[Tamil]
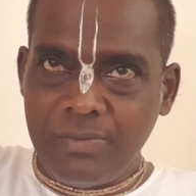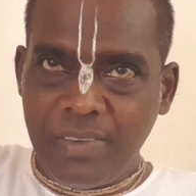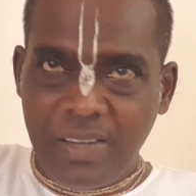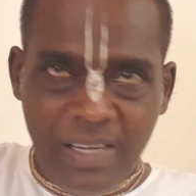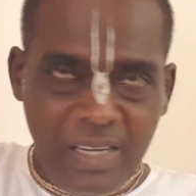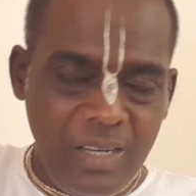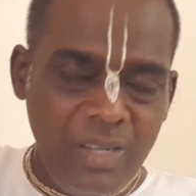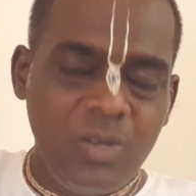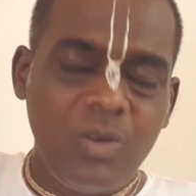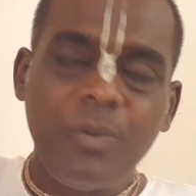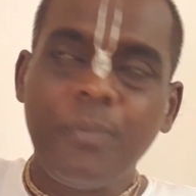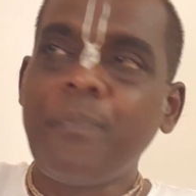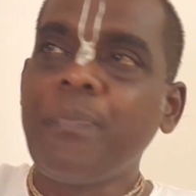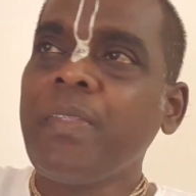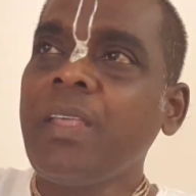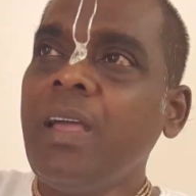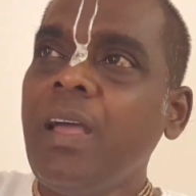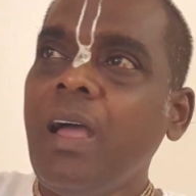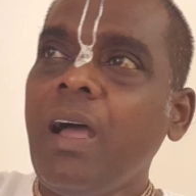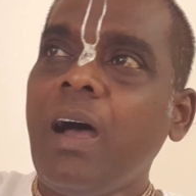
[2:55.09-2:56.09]
வெள்ளம்
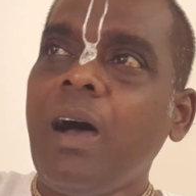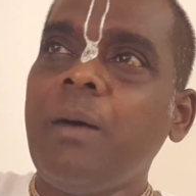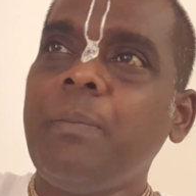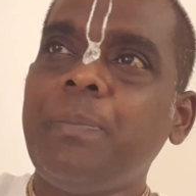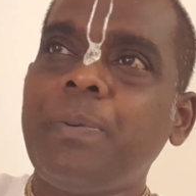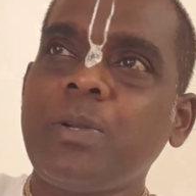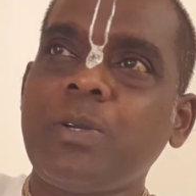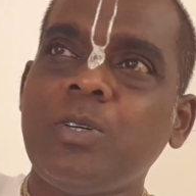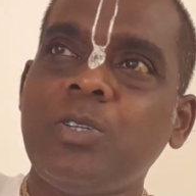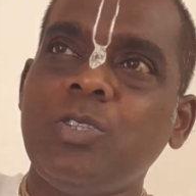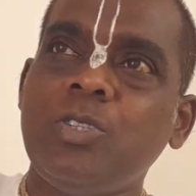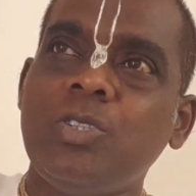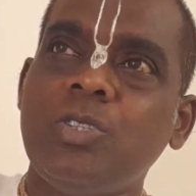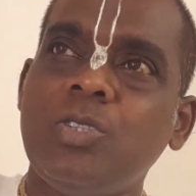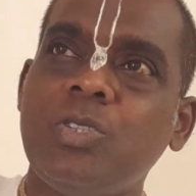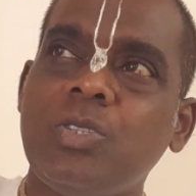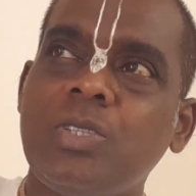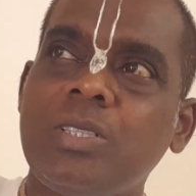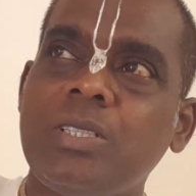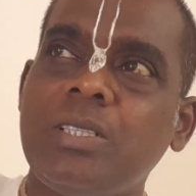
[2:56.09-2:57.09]
அப்புறம்
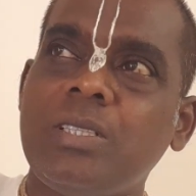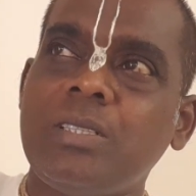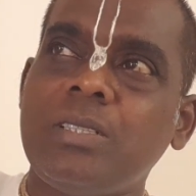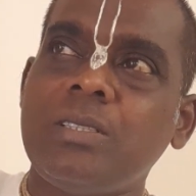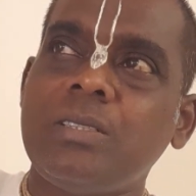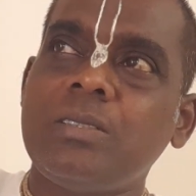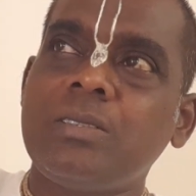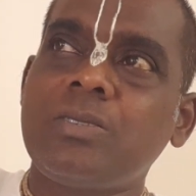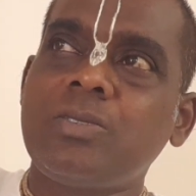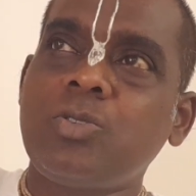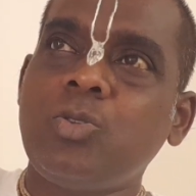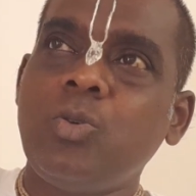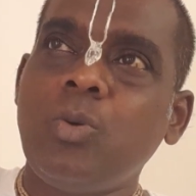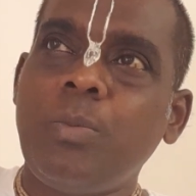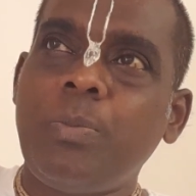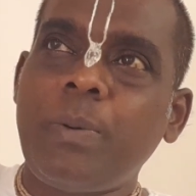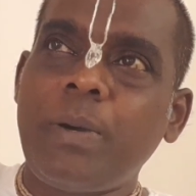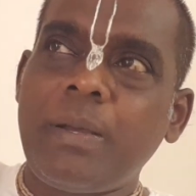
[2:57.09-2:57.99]
அந்த ஸ்னோ